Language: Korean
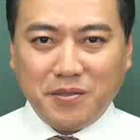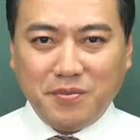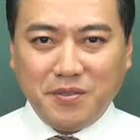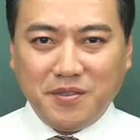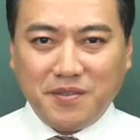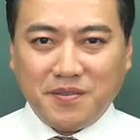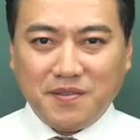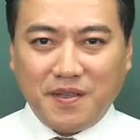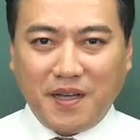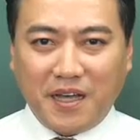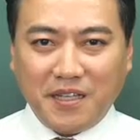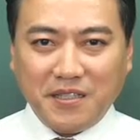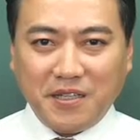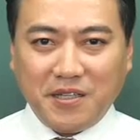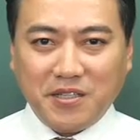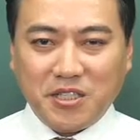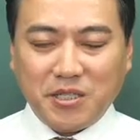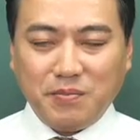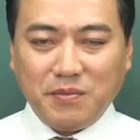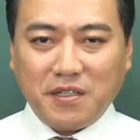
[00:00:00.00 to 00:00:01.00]
여러분
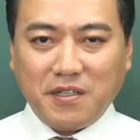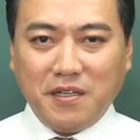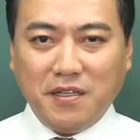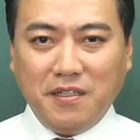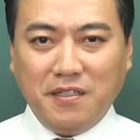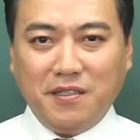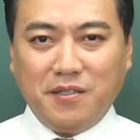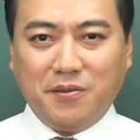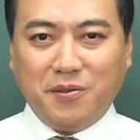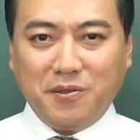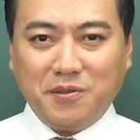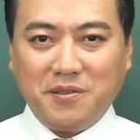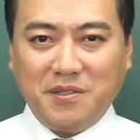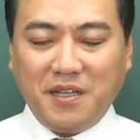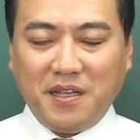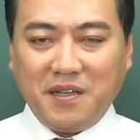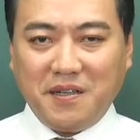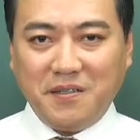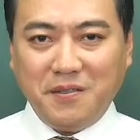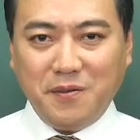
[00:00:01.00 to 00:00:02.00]
안녕하십니까
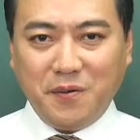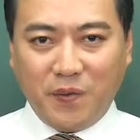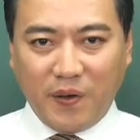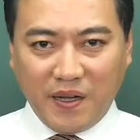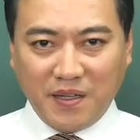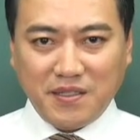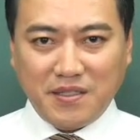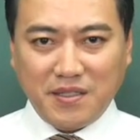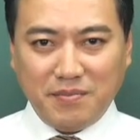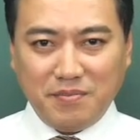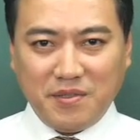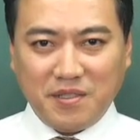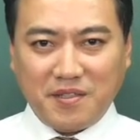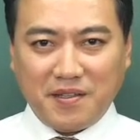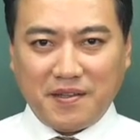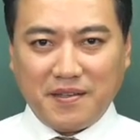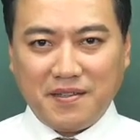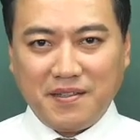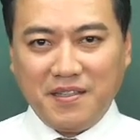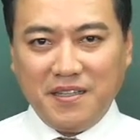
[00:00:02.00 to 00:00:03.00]
호텔
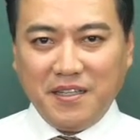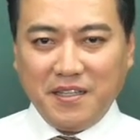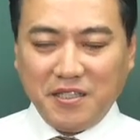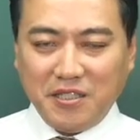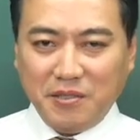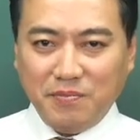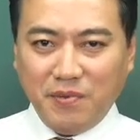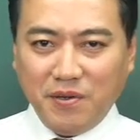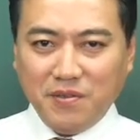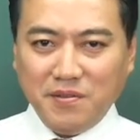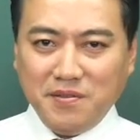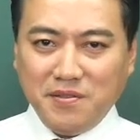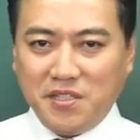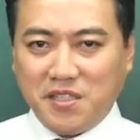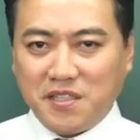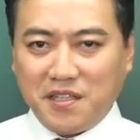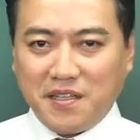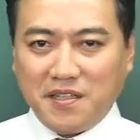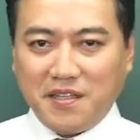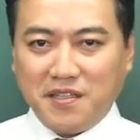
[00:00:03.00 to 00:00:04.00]
황제입니다 이번
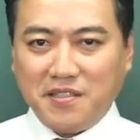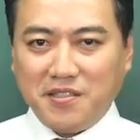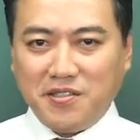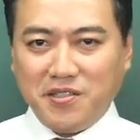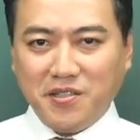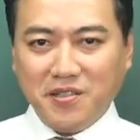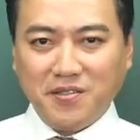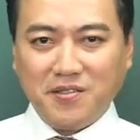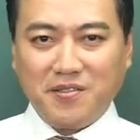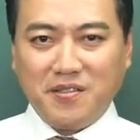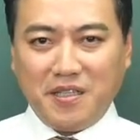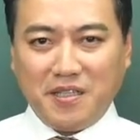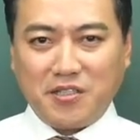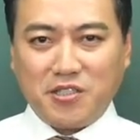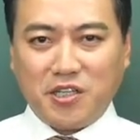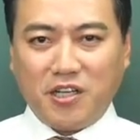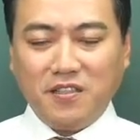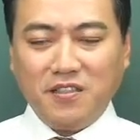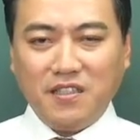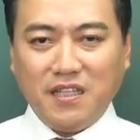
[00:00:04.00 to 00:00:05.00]
시간에는요
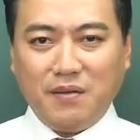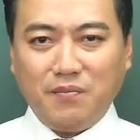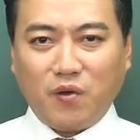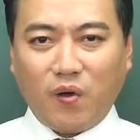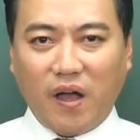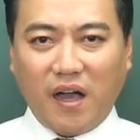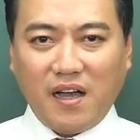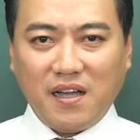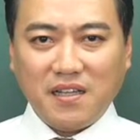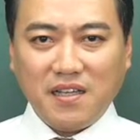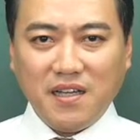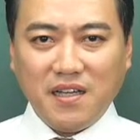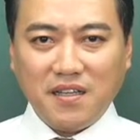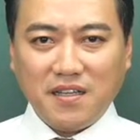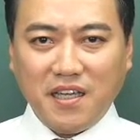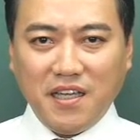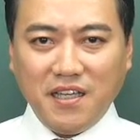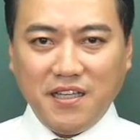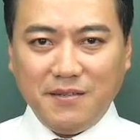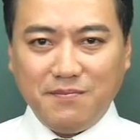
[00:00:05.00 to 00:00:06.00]
네, 전남
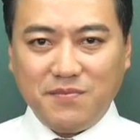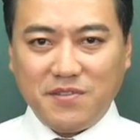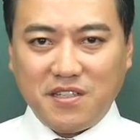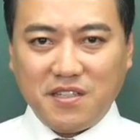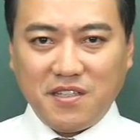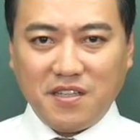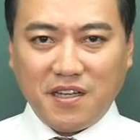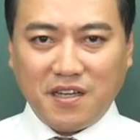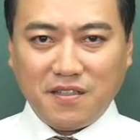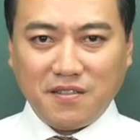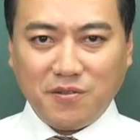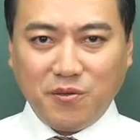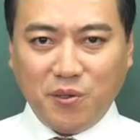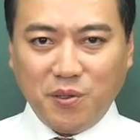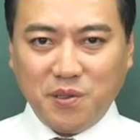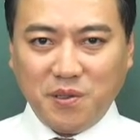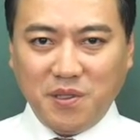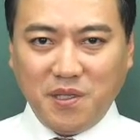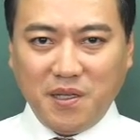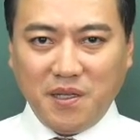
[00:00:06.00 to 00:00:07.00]
광양에 입지한
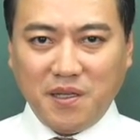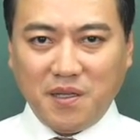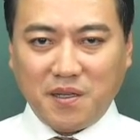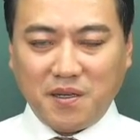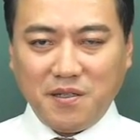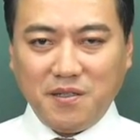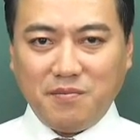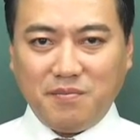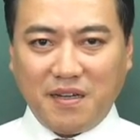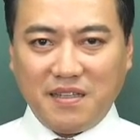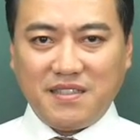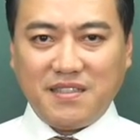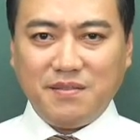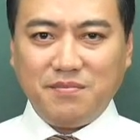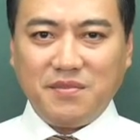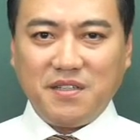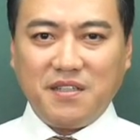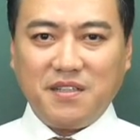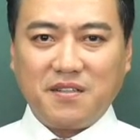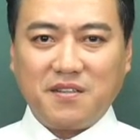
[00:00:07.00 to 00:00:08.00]
호텔을
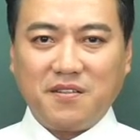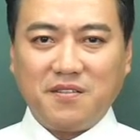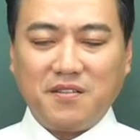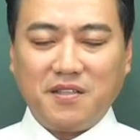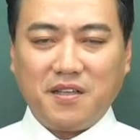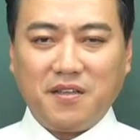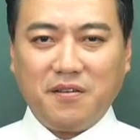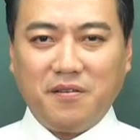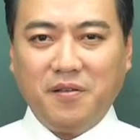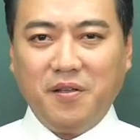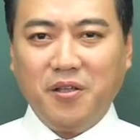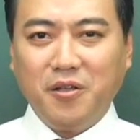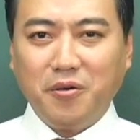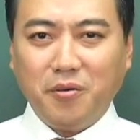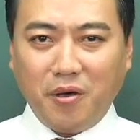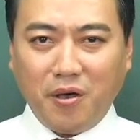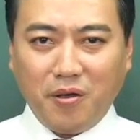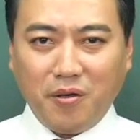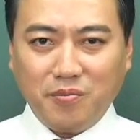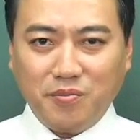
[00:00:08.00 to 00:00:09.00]
말씀드릴 건데요
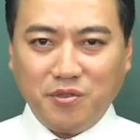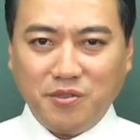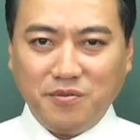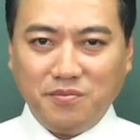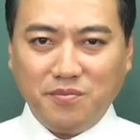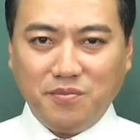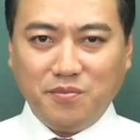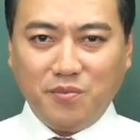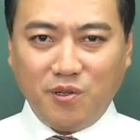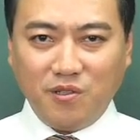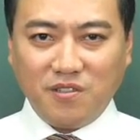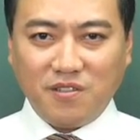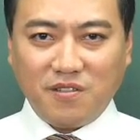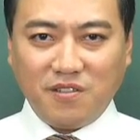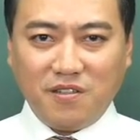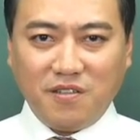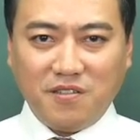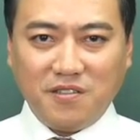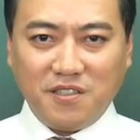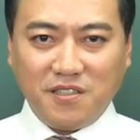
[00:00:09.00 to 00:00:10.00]
어,
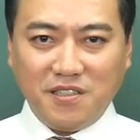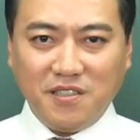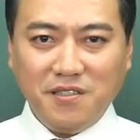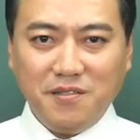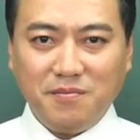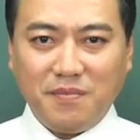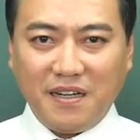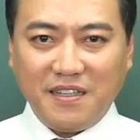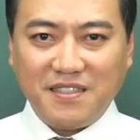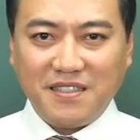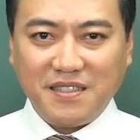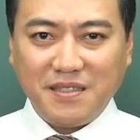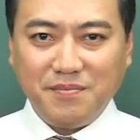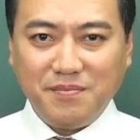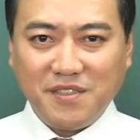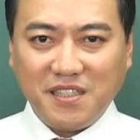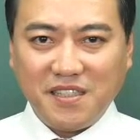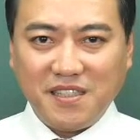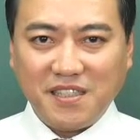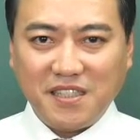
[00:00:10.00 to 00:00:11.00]
분몰권을
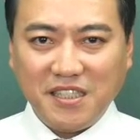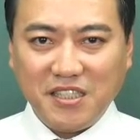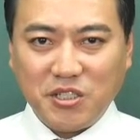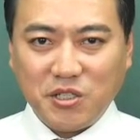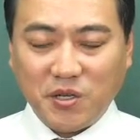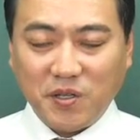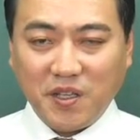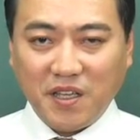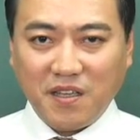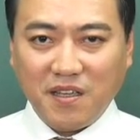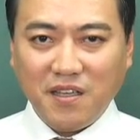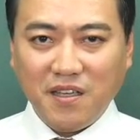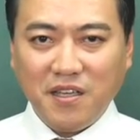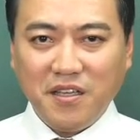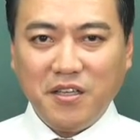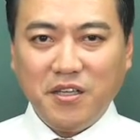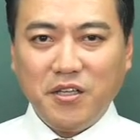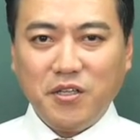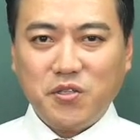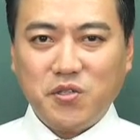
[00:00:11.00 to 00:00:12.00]
말씀드리기
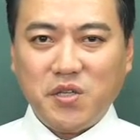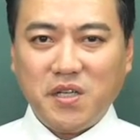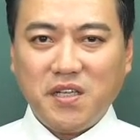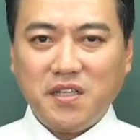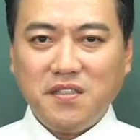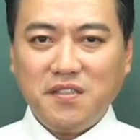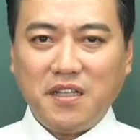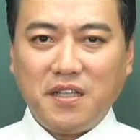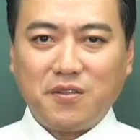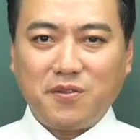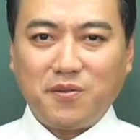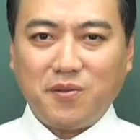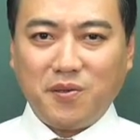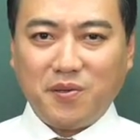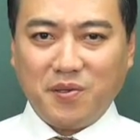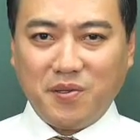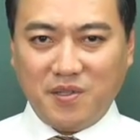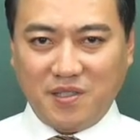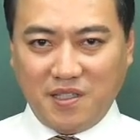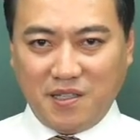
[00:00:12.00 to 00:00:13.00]
전에 최근에
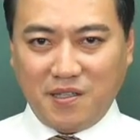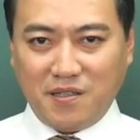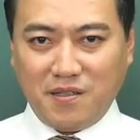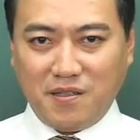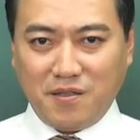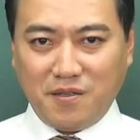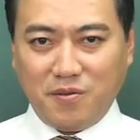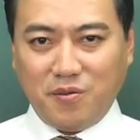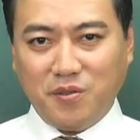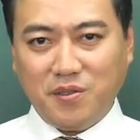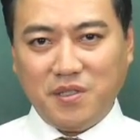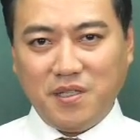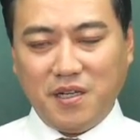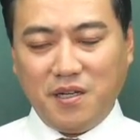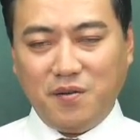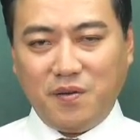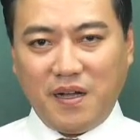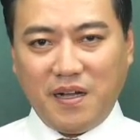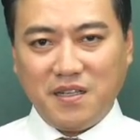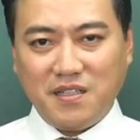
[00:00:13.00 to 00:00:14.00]
또 어,
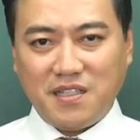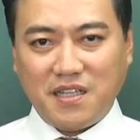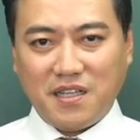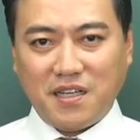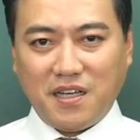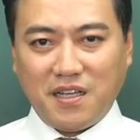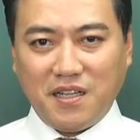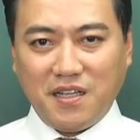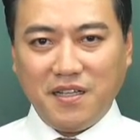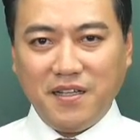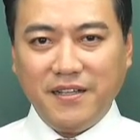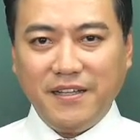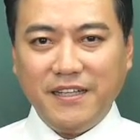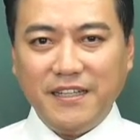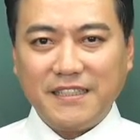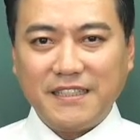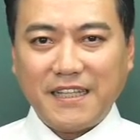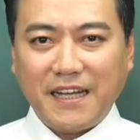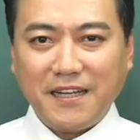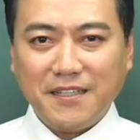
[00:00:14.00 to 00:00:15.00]
호텔 황제가
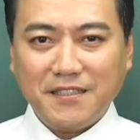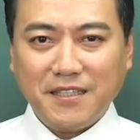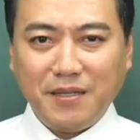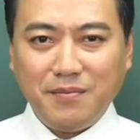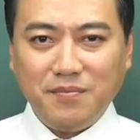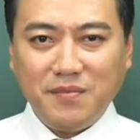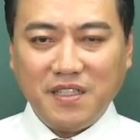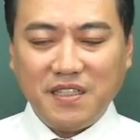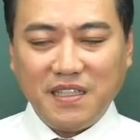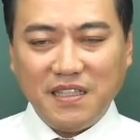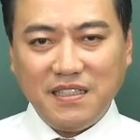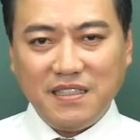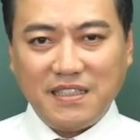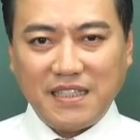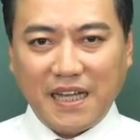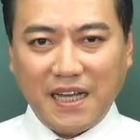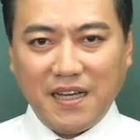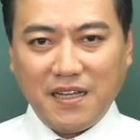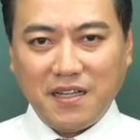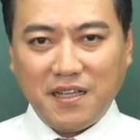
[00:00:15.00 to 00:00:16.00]
상담드린
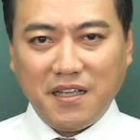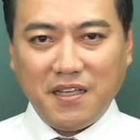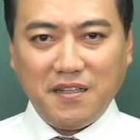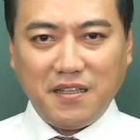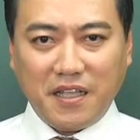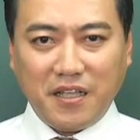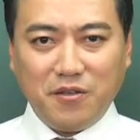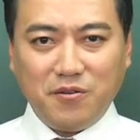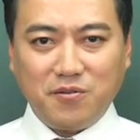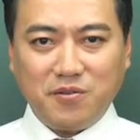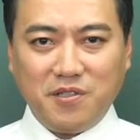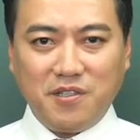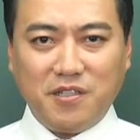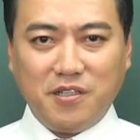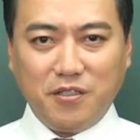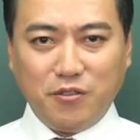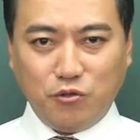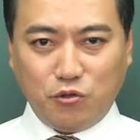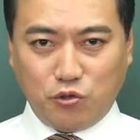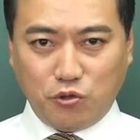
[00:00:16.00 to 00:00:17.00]
사례
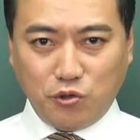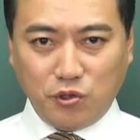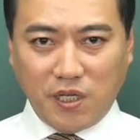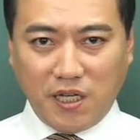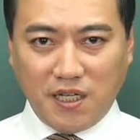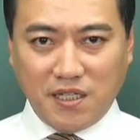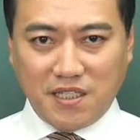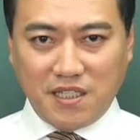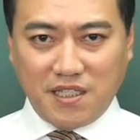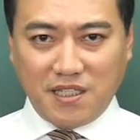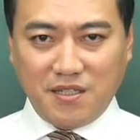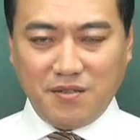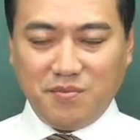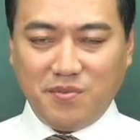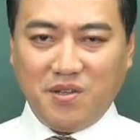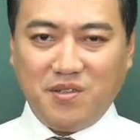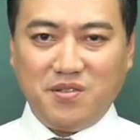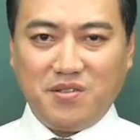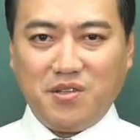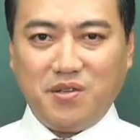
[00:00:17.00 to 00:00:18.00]
내용을 두 가지
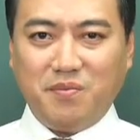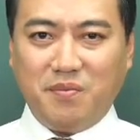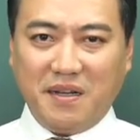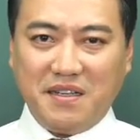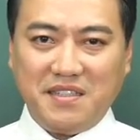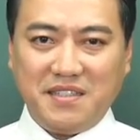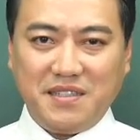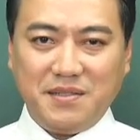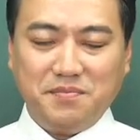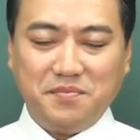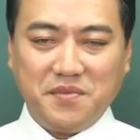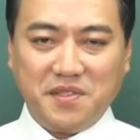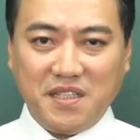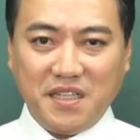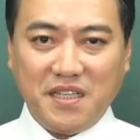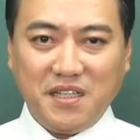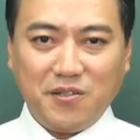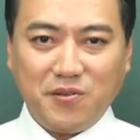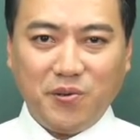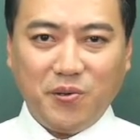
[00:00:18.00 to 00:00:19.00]
먼저
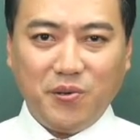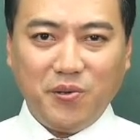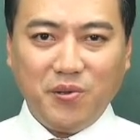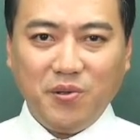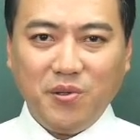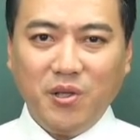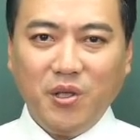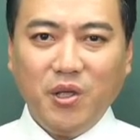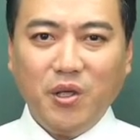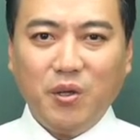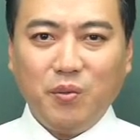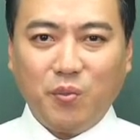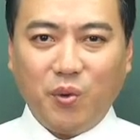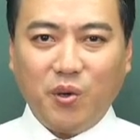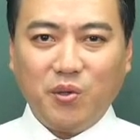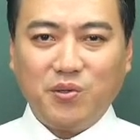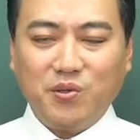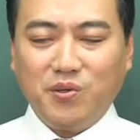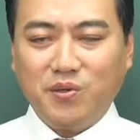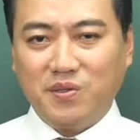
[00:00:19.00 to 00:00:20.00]
말씀드리고
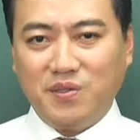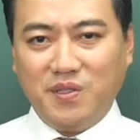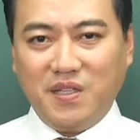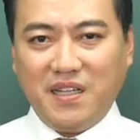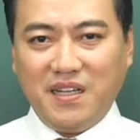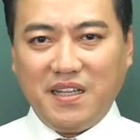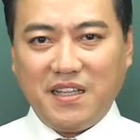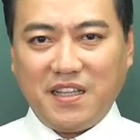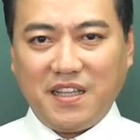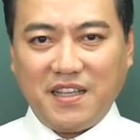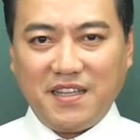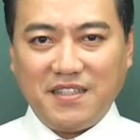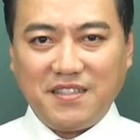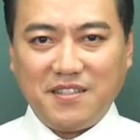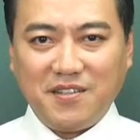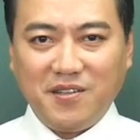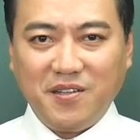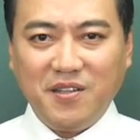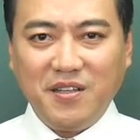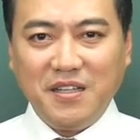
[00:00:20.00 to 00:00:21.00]
본 호텔에
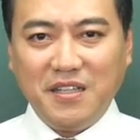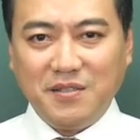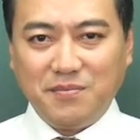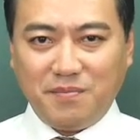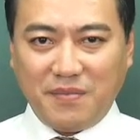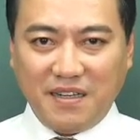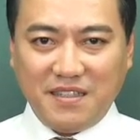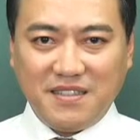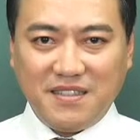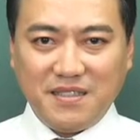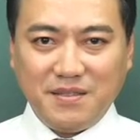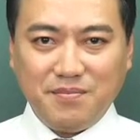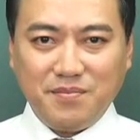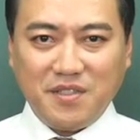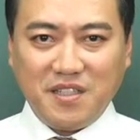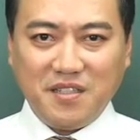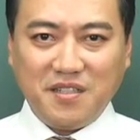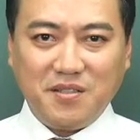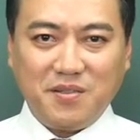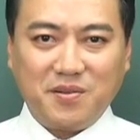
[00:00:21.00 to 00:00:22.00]
대해서
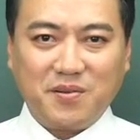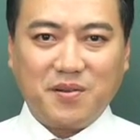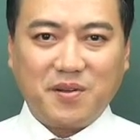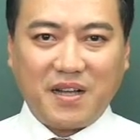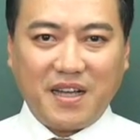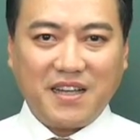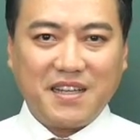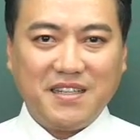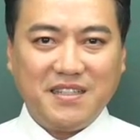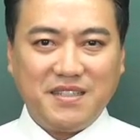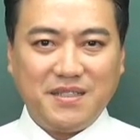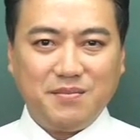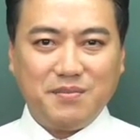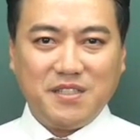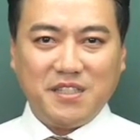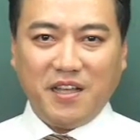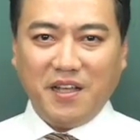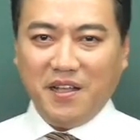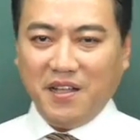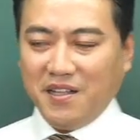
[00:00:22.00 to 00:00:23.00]
말씀드리도록
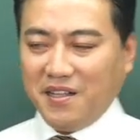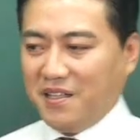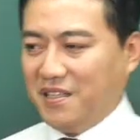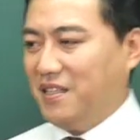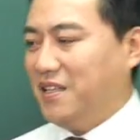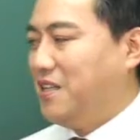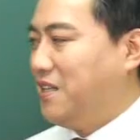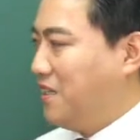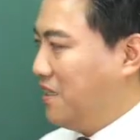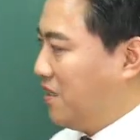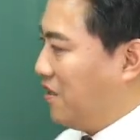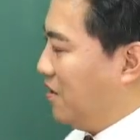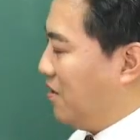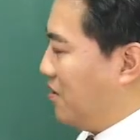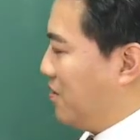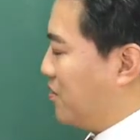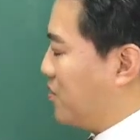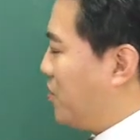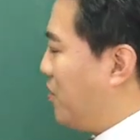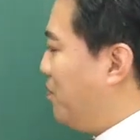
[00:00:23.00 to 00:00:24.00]
하겠습니다
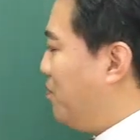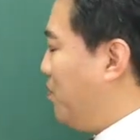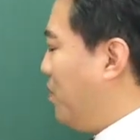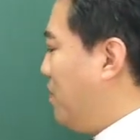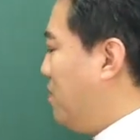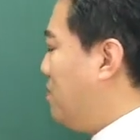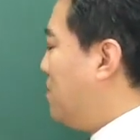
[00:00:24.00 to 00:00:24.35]
어, 첫